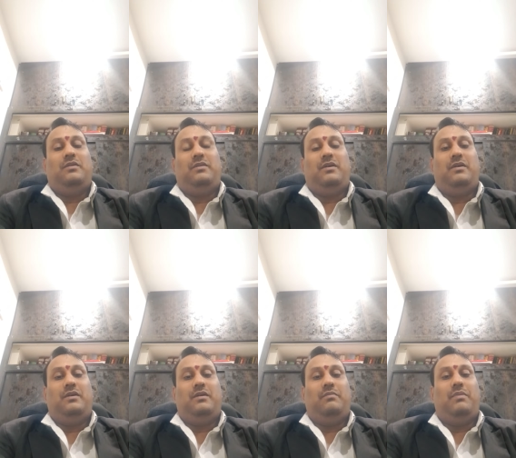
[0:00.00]
దా
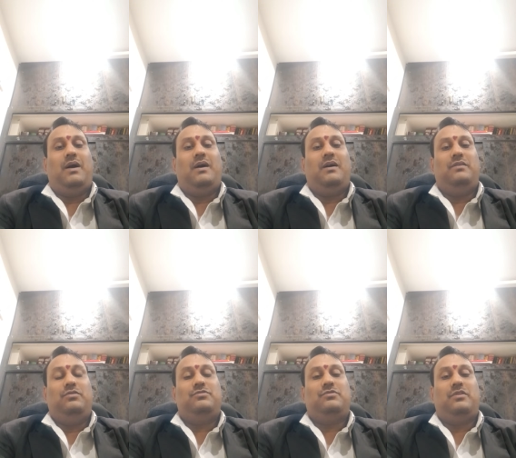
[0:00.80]
బాగా
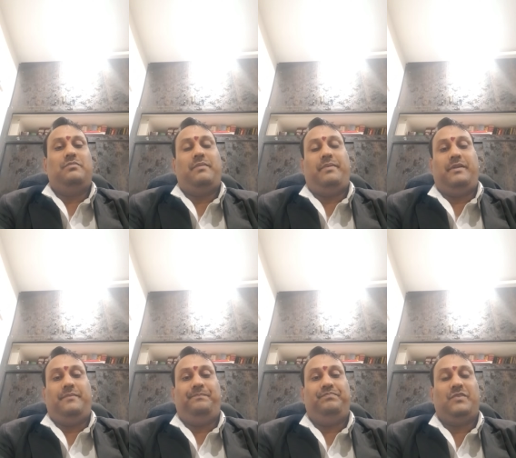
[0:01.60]
దోచుకోవడం అయిపోయింది
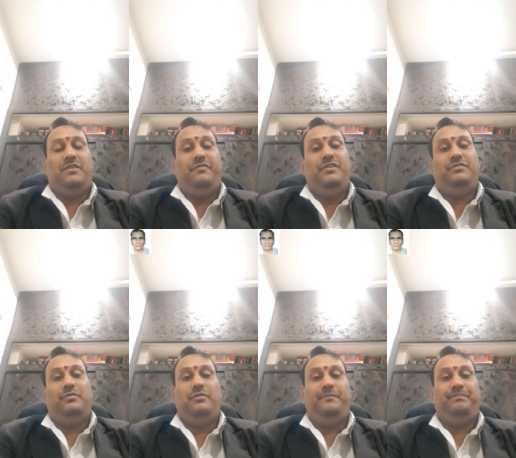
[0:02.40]
ఈ ఫీజులు